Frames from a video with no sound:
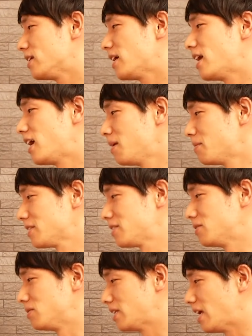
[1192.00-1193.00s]
えられます
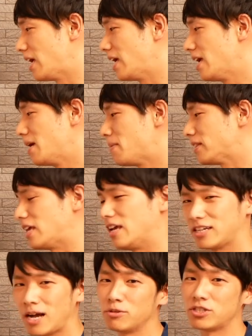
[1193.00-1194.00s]
ので、まあ、
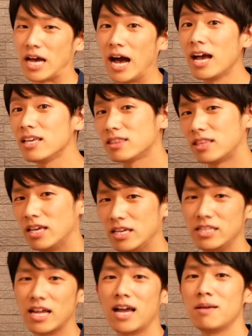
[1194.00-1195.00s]
添加物入って
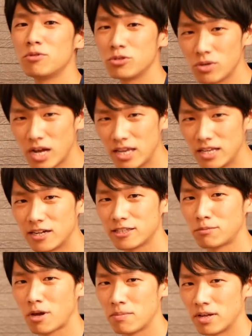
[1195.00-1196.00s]
いないものがいいかと
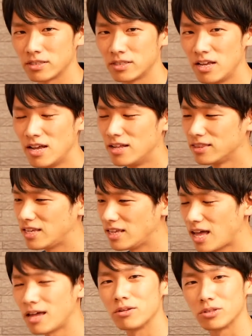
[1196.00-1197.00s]
思いますって
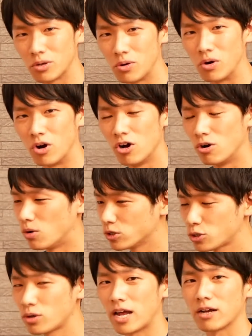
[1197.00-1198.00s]
なるとお
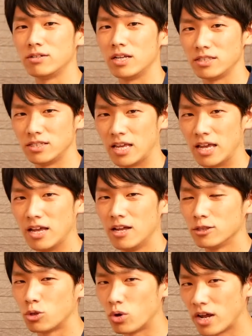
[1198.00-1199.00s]
そらくですね
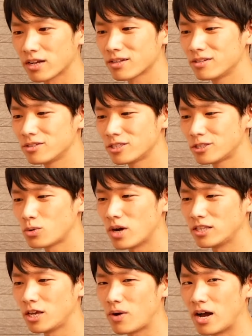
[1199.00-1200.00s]
ドラッグストア
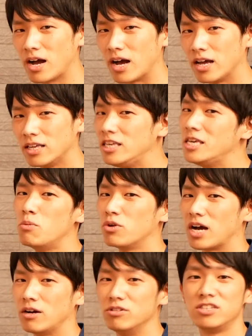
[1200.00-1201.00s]
ではいいもの
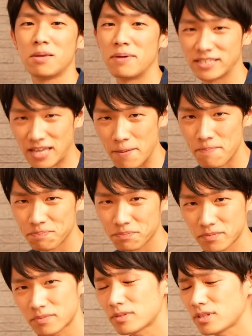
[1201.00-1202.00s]
が売ってません
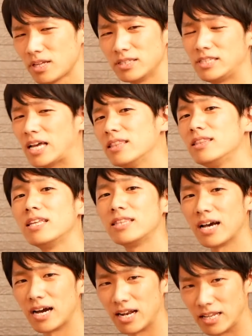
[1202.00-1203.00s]
残念
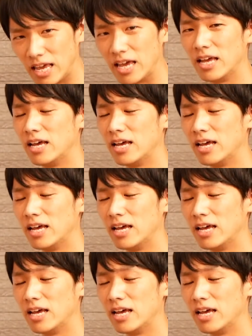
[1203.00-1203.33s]
ながらね